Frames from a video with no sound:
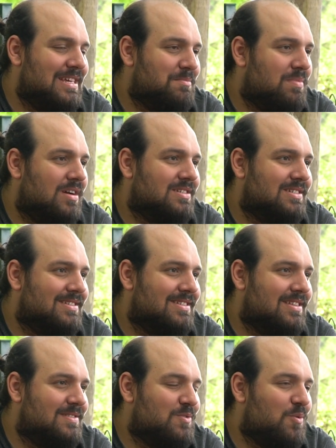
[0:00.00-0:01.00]
İlk
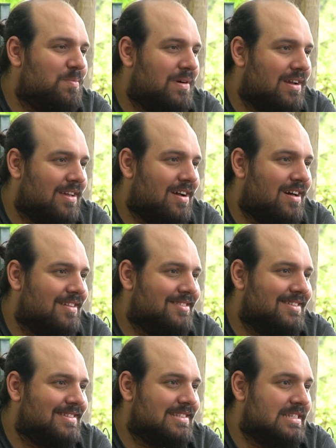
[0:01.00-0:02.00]
başladığınızda o parayı
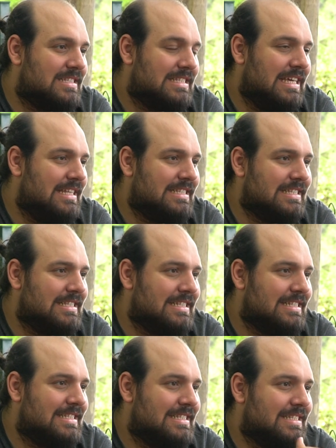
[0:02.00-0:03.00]
aldınız. Nasıl
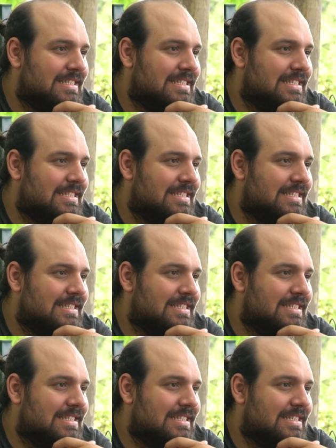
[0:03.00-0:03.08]
yetindiniz?